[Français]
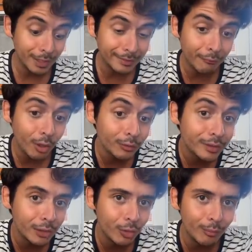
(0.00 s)
avoir une
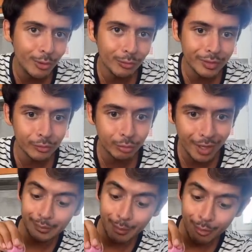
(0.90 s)
tête de melon dans celui-là.
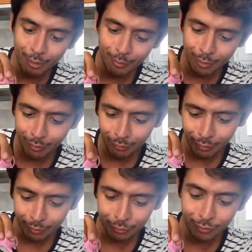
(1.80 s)
T'aimes le melon
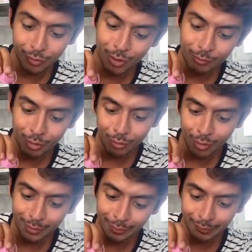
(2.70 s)
Tu veux le melon en
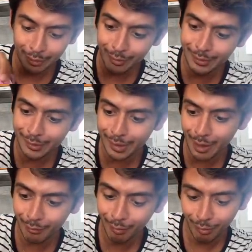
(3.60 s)
entrée ou en dessert
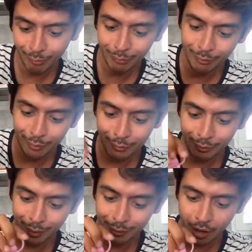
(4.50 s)
Gna gna gna
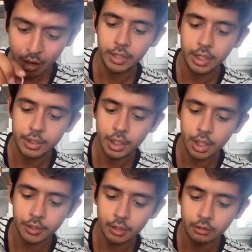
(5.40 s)
gna. On va y aller
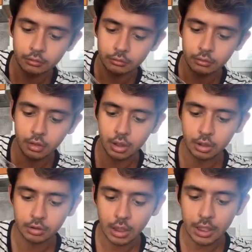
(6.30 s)
direct, hein. Voilà.
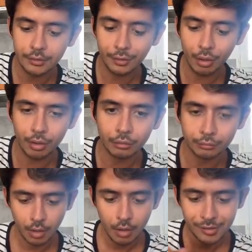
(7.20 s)
Allez, sort. Hein.
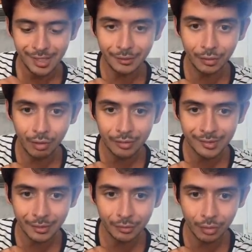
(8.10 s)
Ça sort, ça
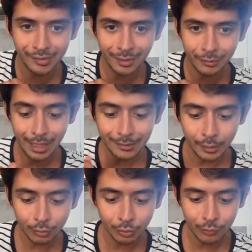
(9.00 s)
sort, ça sort. Là, c'est un
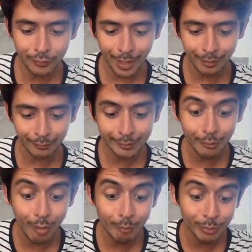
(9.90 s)
truc vert. Hein. C'est
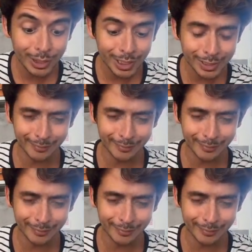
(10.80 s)
quoi, un pot chiche